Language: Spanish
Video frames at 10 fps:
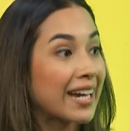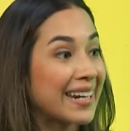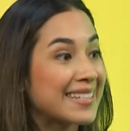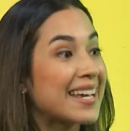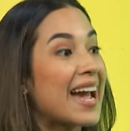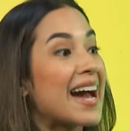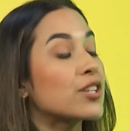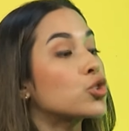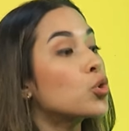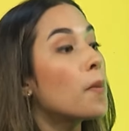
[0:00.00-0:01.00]
que crecen
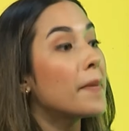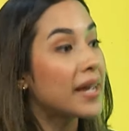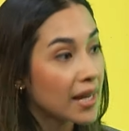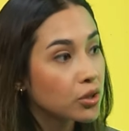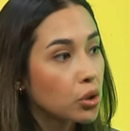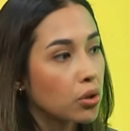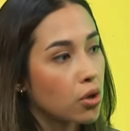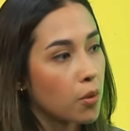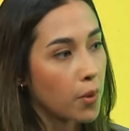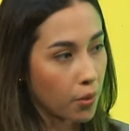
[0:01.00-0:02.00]
asumiéndolo
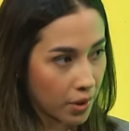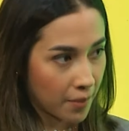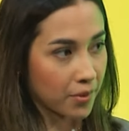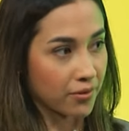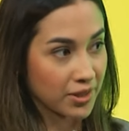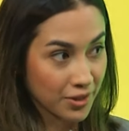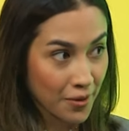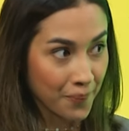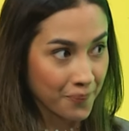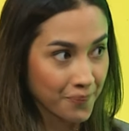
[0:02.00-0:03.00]
como una
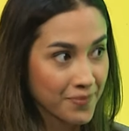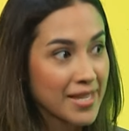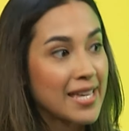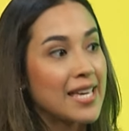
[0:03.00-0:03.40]
profesión.